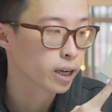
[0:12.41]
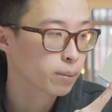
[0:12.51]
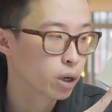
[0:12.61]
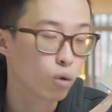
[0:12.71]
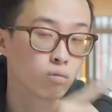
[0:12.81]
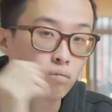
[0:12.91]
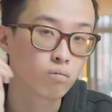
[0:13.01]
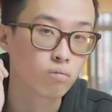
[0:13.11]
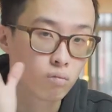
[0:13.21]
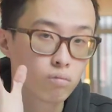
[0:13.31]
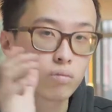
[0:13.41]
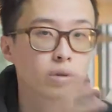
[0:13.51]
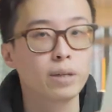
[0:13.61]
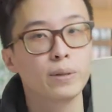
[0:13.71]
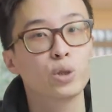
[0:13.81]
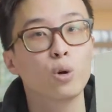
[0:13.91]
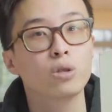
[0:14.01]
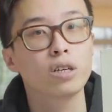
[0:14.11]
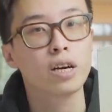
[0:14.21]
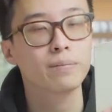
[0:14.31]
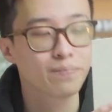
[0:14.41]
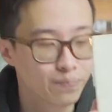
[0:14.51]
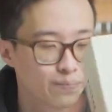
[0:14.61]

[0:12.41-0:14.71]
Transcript: anh em hãy cùng xem intro trước nhé.